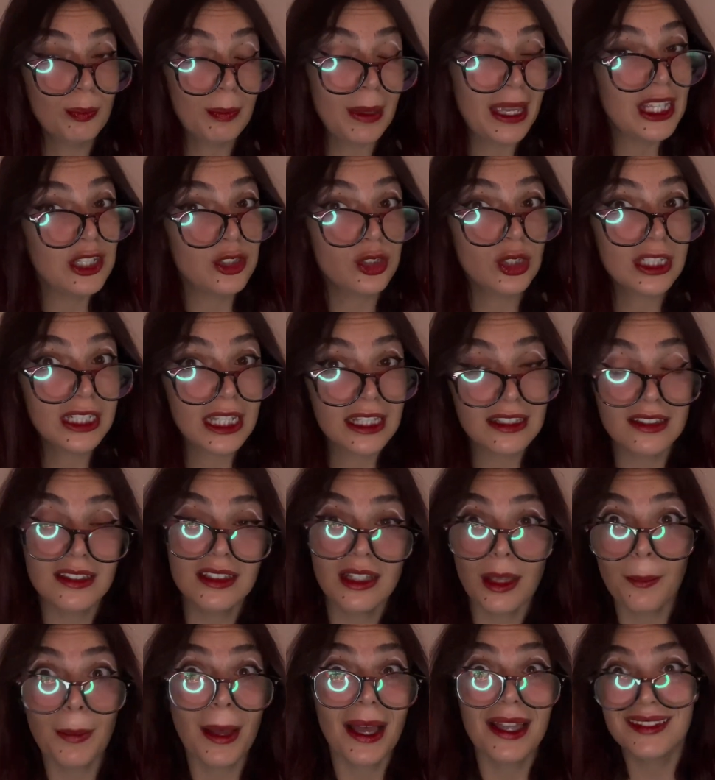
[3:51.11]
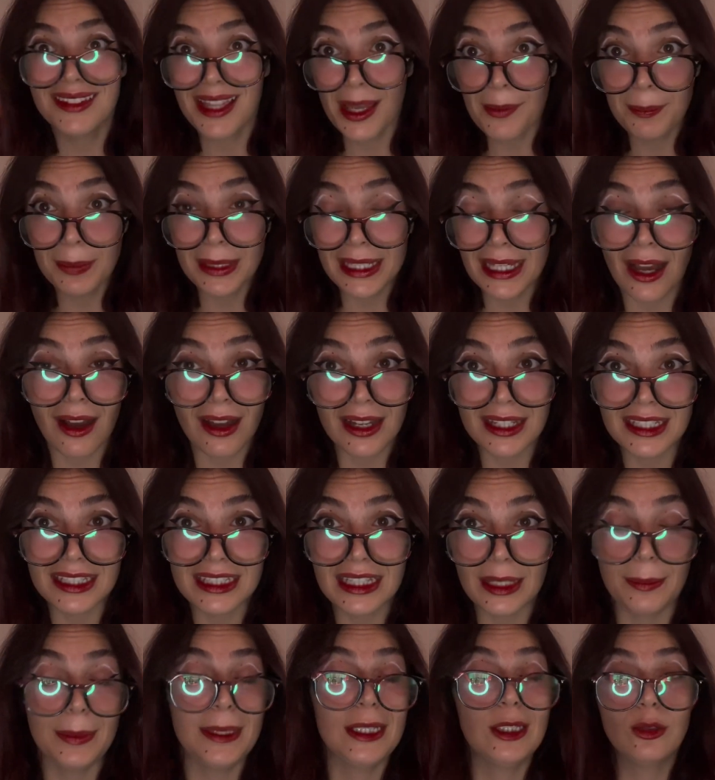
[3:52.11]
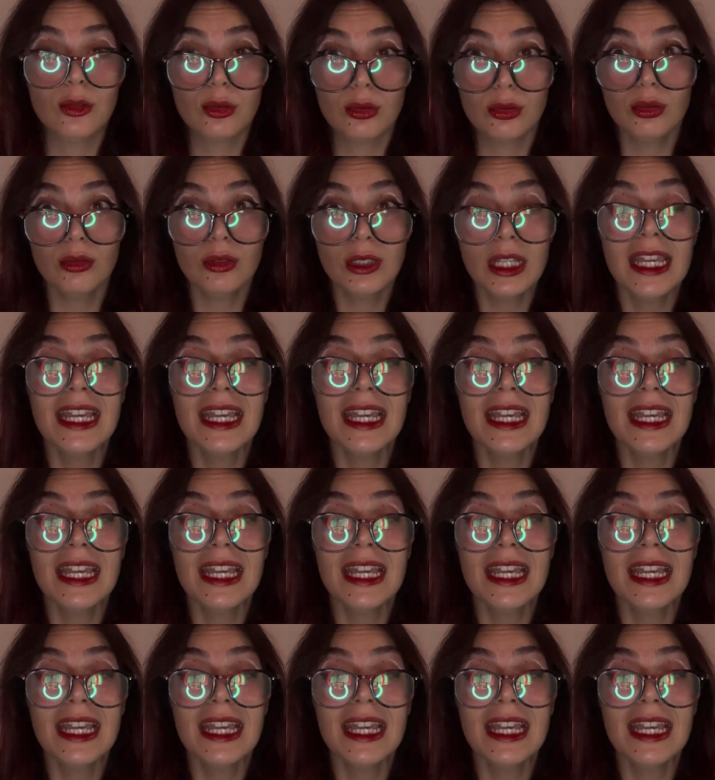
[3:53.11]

B şirketinde bazen bir ay gidebiliyorsun.